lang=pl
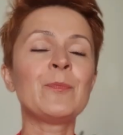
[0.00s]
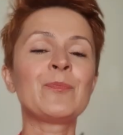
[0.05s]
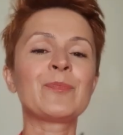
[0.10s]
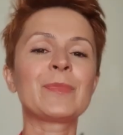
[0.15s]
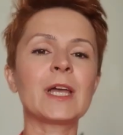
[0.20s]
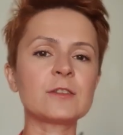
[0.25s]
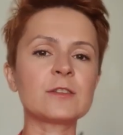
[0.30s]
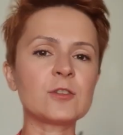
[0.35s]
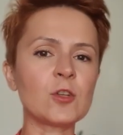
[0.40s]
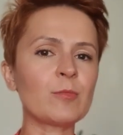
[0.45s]

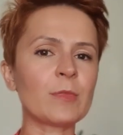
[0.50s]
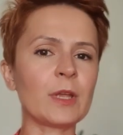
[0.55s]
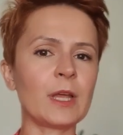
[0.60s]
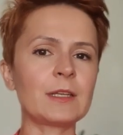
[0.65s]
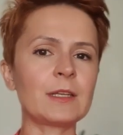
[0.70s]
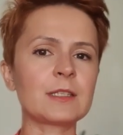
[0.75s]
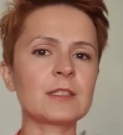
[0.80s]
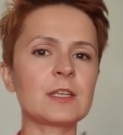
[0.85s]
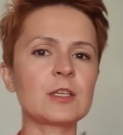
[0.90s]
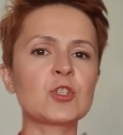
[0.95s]

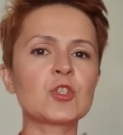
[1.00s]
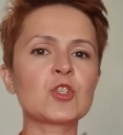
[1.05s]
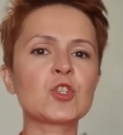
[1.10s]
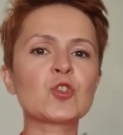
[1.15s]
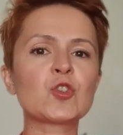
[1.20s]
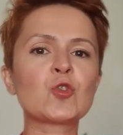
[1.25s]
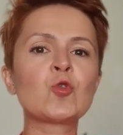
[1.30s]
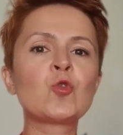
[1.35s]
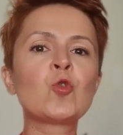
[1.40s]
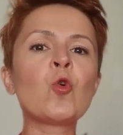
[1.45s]
Natomiast
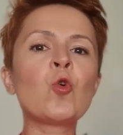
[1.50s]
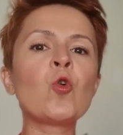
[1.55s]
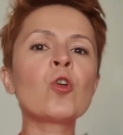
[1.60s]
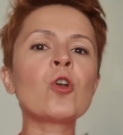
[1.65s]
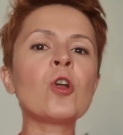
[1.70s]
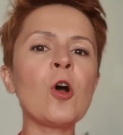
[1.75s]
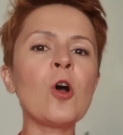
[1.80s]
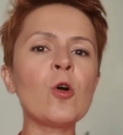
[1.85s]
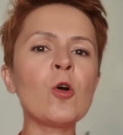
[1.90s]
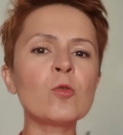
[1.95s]
z
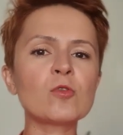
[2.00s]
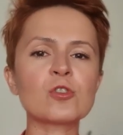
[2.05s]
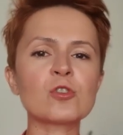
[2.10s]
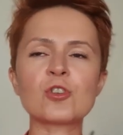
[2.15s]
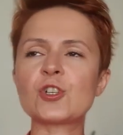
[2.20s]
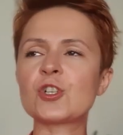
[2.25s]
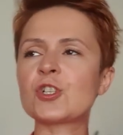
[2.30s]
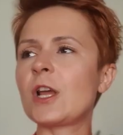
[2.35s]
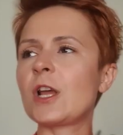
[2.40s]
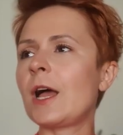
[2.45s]
górą
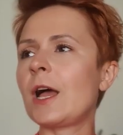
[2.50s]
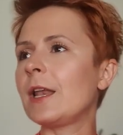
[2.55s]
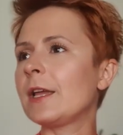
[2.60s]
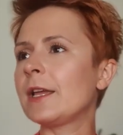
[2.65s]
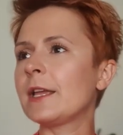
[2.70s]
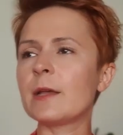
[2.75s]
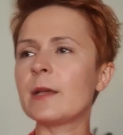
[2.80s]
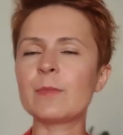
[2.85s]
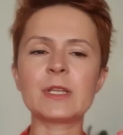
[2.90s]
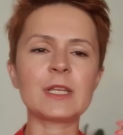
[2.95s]

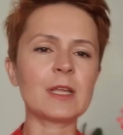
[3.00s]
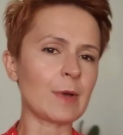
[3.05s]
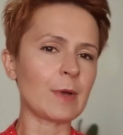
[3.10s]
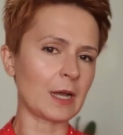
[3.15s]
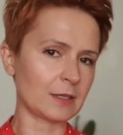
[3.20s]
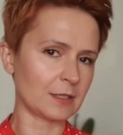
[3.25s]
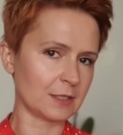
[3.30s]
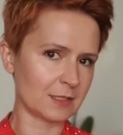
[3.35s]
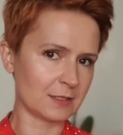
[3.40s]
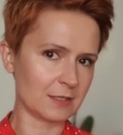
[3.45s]
szalejemy na
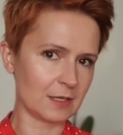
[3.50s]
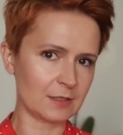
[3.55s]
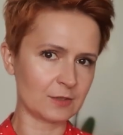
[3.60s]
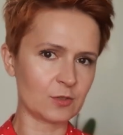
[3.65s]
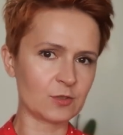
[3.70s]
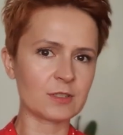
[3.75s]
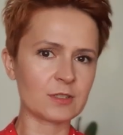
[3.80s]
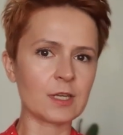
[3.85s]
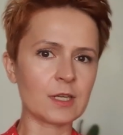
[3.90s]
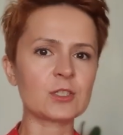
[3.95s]
maksa.
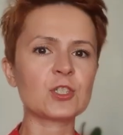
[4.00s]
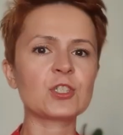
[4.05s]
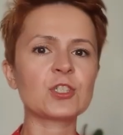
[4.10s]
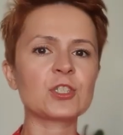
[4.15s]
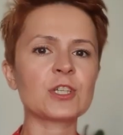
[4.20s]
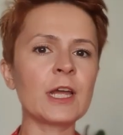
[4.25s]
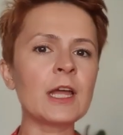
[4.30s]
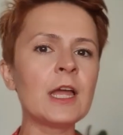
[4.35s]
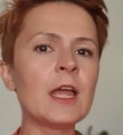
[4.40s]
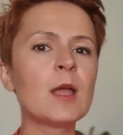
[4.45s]
To znaczy, znaczy,
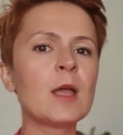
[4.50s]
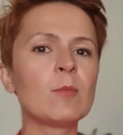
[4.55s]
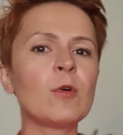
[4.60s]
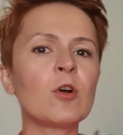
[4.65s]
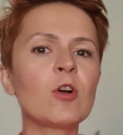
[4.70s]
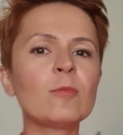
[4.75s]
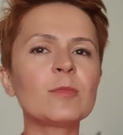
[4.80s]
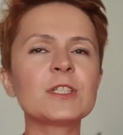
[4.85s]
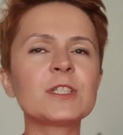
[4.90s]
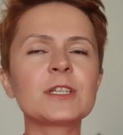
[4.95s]
że
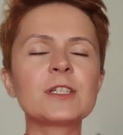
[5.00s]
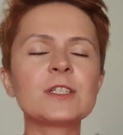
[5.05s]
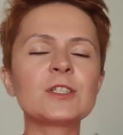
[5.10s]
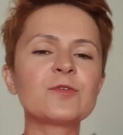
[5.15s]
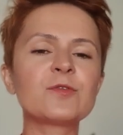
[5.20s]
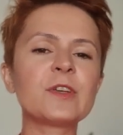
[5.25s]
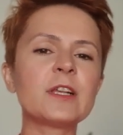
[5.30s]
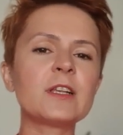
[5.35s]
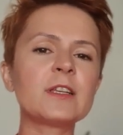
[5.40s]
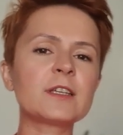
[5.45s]
mogą być
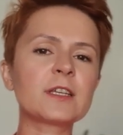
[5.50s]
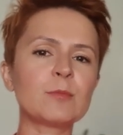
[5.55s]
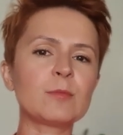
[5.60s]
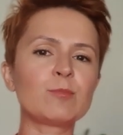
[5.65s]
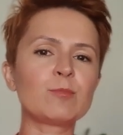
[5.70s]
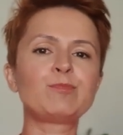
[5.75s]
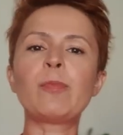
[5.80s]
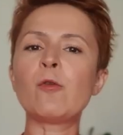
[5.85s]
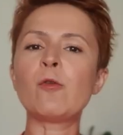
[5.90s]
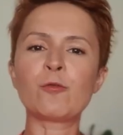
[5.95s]
jakieś wielkie
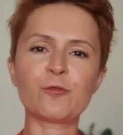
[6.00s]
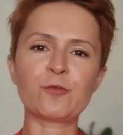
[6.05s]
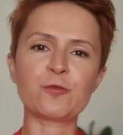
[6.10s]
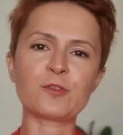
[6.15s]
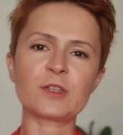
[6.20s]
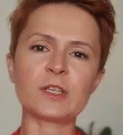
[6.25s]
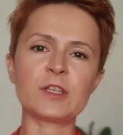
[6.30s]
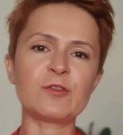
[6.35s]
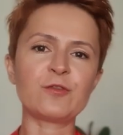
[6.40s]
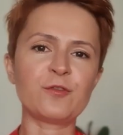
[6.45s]

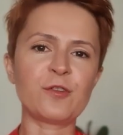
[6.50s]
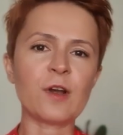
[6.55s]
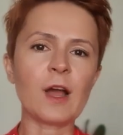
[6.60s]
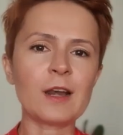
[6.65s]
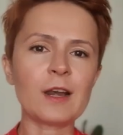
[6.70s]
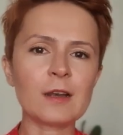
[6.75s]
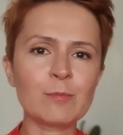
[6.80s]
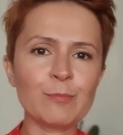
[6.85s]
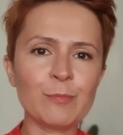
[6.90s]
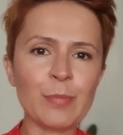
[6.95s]
bufki,
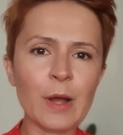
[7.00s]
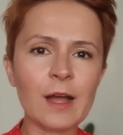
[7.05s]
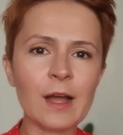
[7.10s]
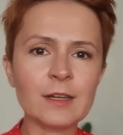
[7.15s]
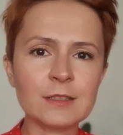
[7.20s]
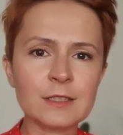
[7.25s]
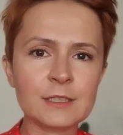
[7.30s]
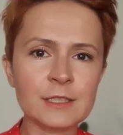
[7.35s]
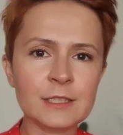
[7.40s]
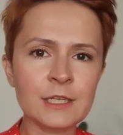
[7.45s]

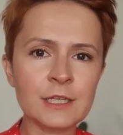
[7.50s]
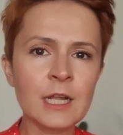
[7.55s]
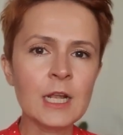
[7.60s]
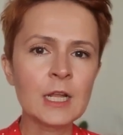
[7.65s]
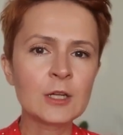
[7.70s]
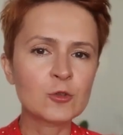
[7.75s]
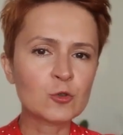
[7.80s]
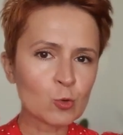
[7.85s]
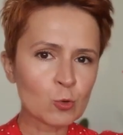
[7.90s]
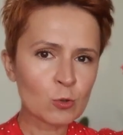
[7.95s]
falbany,
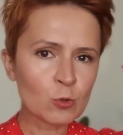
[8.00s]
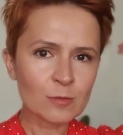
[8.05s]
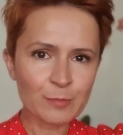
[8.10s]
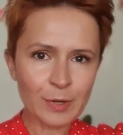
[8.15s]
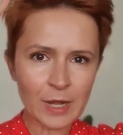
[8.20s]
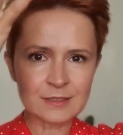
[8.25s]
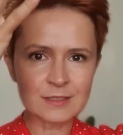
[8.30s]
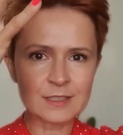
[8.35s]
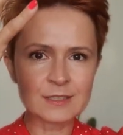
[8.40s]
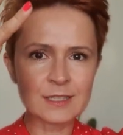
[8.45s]

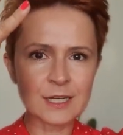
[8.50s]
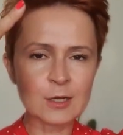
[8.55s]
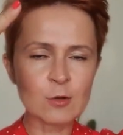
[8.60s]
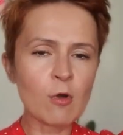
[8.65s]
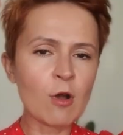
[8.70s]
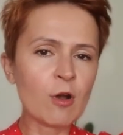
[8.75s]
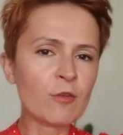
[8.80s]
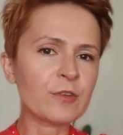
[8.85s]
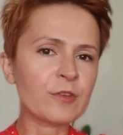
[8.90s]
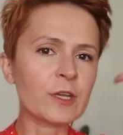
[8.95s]
turbany na
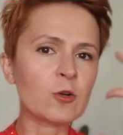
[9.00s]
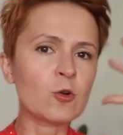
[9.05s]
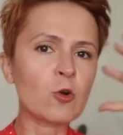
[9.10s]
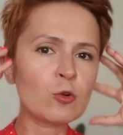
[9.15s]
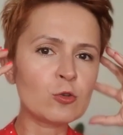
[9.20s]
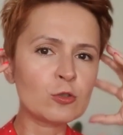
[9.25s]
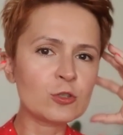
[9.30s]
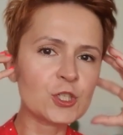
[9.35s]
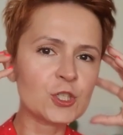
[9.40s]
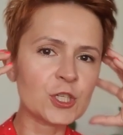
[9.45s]
głowie,
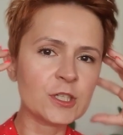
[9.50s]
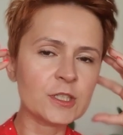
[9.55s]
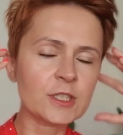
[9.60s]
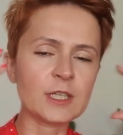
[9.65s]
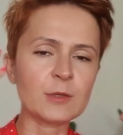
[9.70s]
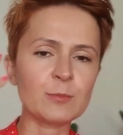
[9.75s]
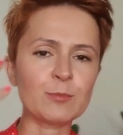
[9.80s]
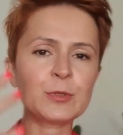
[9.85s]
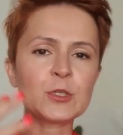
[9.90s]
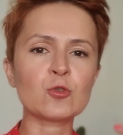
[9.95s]

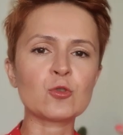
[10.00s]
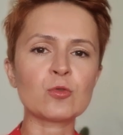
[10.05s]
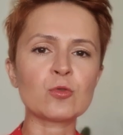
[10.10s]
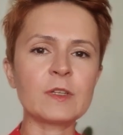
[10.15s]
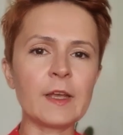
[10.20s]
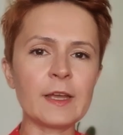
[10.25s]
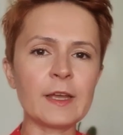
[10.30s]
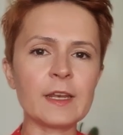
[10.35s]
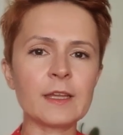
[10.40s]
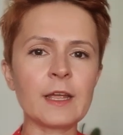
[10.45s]
kolczyki,
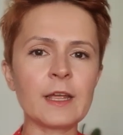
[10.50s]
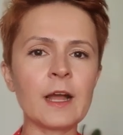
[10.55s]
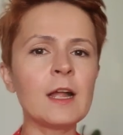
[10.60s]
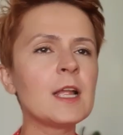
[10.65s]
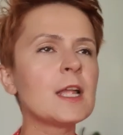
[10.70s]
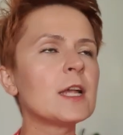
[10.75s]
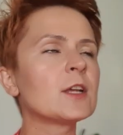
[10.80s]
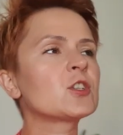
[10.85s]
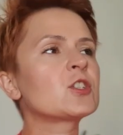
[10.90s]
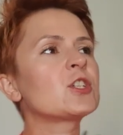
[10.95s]
biżuteria,
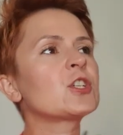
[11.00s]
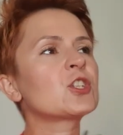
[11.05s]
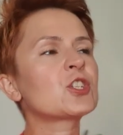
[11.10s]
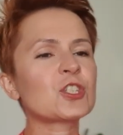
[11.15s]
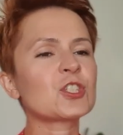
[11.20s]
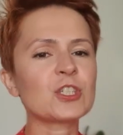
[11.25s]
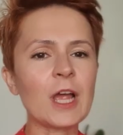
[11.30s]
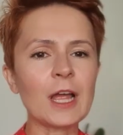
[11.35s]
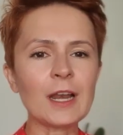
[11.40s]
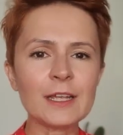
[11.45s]
czyli
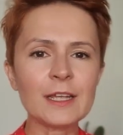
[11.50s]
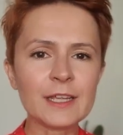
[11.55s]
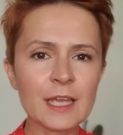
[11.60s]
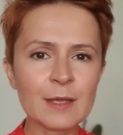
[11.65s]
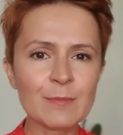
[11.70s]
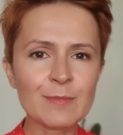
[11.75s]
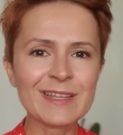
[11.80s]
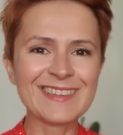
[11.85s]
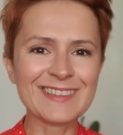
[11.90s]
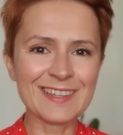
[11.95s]

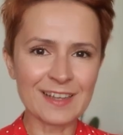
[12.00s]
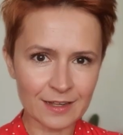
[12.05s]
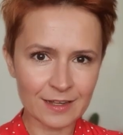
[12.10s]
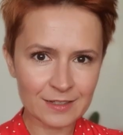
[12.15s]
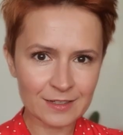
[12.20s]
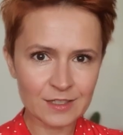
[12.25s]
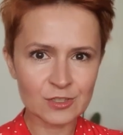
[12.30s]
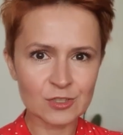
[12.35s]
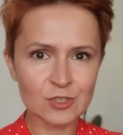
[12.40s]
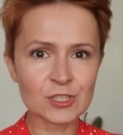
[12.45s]
szalejemy
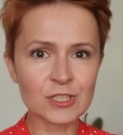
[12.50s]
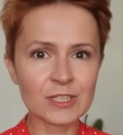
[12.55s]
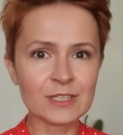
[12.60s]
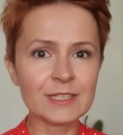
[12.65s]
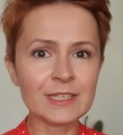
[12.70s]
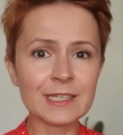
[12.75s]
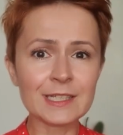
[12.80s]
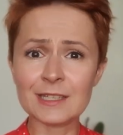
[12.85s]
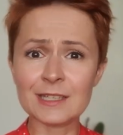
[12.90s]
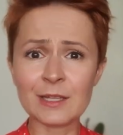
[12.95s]
tak, że
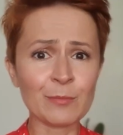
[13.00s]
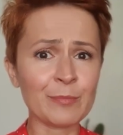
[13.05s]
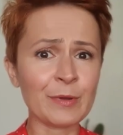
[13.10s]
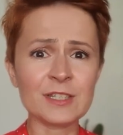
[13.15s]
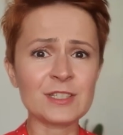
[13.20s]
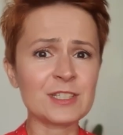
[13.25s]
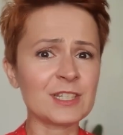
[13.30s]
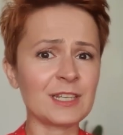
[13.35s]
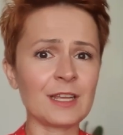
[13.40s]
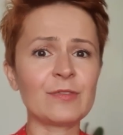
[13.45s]
nikt nie
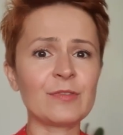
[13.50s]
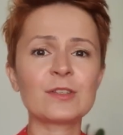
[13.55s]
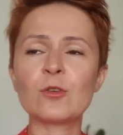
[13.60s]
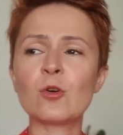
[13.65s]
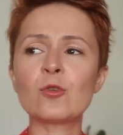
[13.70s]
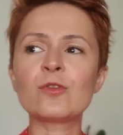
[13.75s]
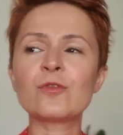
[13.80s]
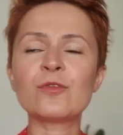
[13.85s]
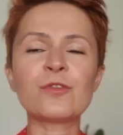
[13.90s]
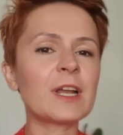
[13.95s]
będzie nawet
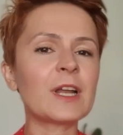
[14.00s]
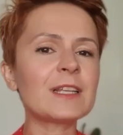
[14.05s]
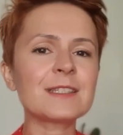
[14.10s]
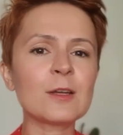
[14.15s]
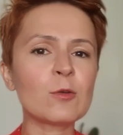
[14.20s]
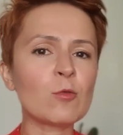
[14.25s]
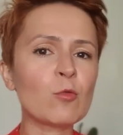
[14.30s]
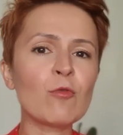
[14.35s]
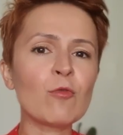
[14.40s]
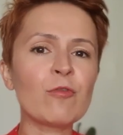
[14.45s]

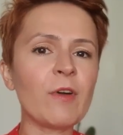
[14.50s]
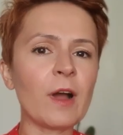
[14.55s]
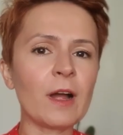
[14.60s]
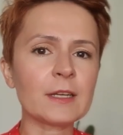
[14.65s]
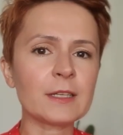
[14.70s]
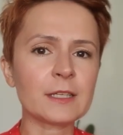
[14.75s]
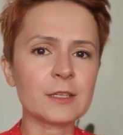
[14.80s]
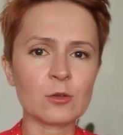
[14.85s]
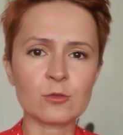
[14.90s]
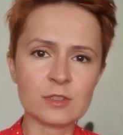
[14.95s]
odwracał
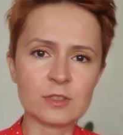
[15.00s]
uwagi od